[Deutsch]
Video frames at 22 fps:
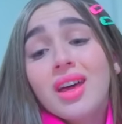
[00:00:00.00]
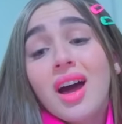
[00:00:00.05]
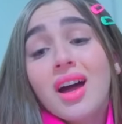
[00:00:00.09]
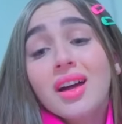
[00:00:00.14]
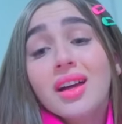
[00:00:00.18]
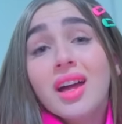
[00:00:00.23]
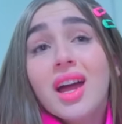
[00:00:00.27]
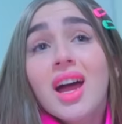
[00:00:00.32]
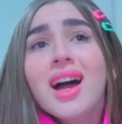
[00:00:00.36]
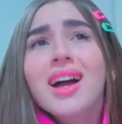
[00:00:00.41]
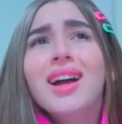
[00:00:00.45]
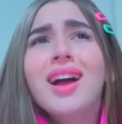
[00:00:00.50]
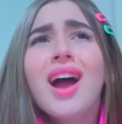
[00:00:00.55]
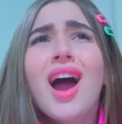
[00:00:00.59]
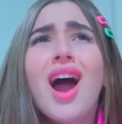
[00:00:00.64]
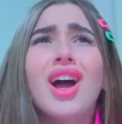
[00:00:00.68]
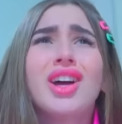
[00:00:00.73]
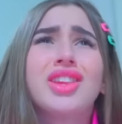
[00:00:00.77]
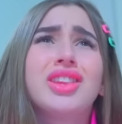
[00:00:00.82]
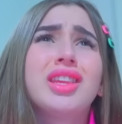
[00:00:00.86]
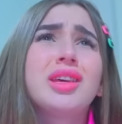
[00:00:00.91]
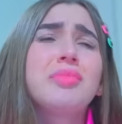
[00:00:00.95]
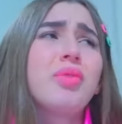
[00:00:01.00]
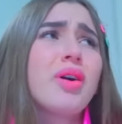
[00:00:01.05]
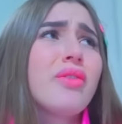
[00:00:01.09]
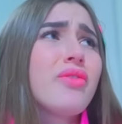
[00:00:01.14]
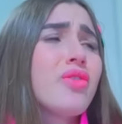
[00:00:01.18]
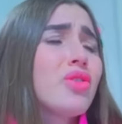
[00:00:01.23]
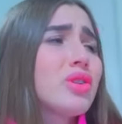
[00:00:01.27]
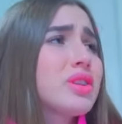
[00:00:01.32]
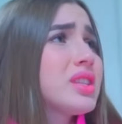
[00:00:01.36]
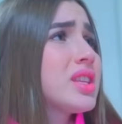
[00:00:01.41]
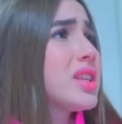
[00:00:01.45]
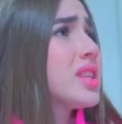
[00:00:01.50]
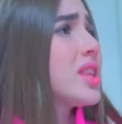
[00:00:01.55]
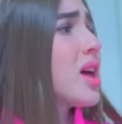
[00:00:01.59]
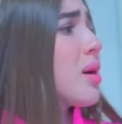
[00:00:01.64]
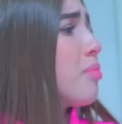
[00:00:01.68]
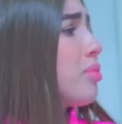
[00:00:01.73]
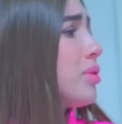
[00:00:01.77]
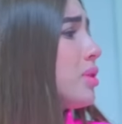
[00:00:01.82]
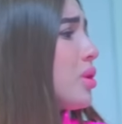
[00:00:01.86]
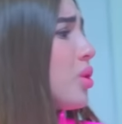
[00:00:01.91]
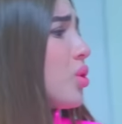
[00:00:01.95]
es dazu gekommen, dass du jetzt
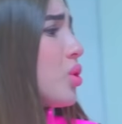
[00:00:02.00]
Blondie